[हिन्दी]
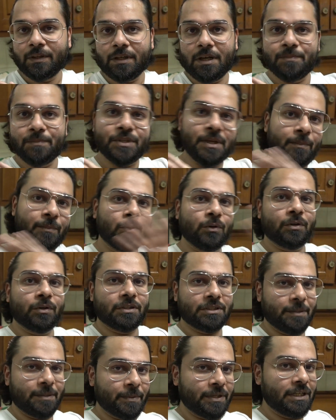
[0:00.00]
हम सब लोग
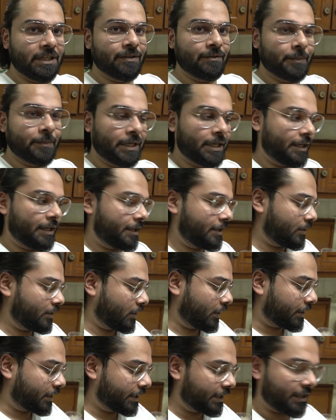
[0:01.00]
सब के लिए वो बनाएंगे
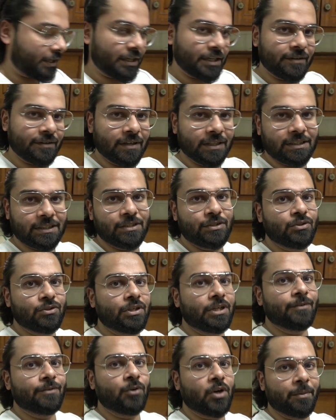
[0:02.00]
और घर की खातन जो
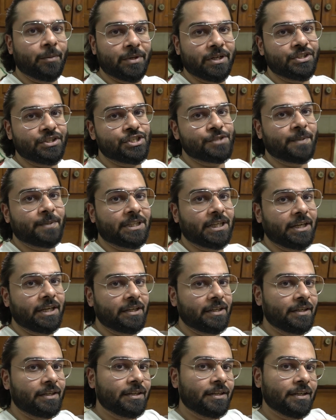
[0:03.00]
हैं वो हमें डिशेस
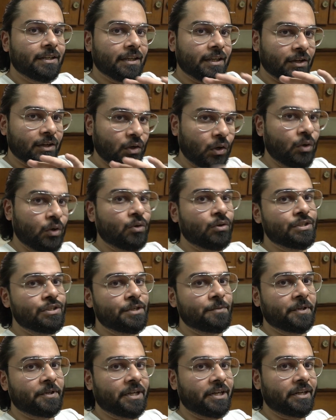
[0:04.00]
बताएंगी कि कौन कौन सी
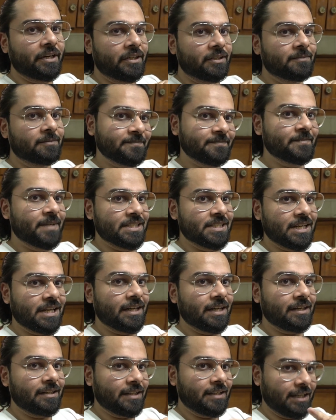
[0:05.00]
बनानी है मज़ा
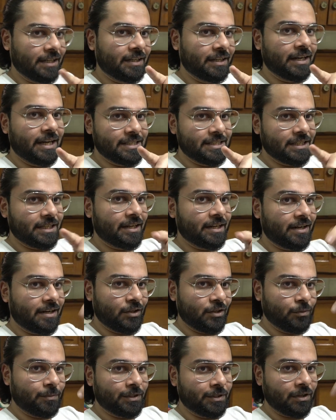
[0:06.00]
आएगा अगर ऐसा करना है
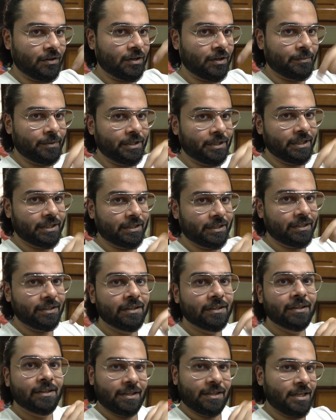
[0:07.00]
तो बताओ कमेंट करके
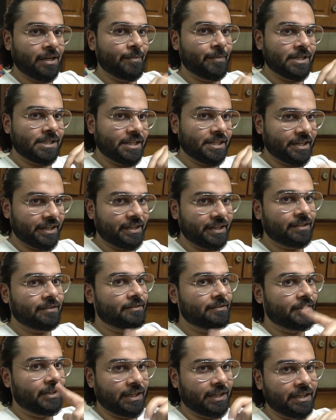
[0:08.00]
कि हम ऐसा करें
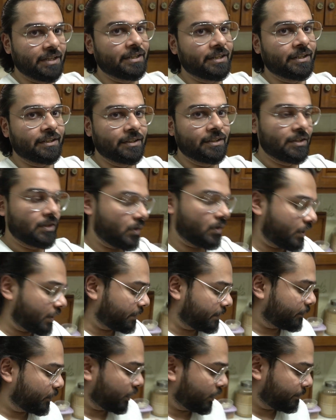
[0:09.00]
या नहीं करें और
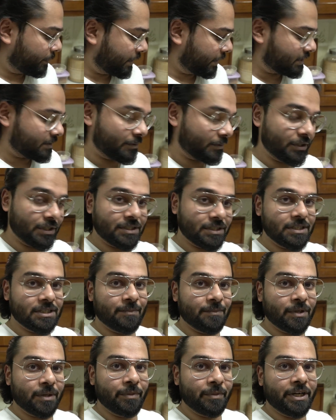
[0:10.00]
नम्बर ने भी एक ज़बरदस्त
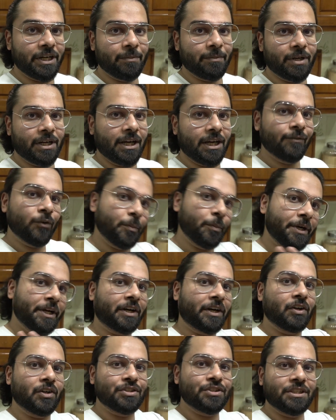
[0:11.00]
किस्म का मीठा बनाया वो भी
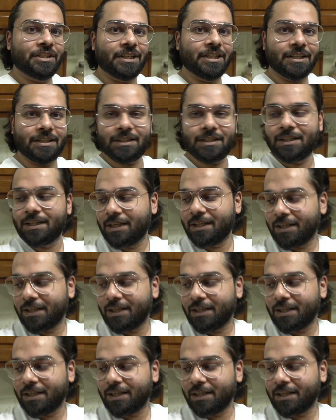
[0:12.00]
टिकटॉक से देखा था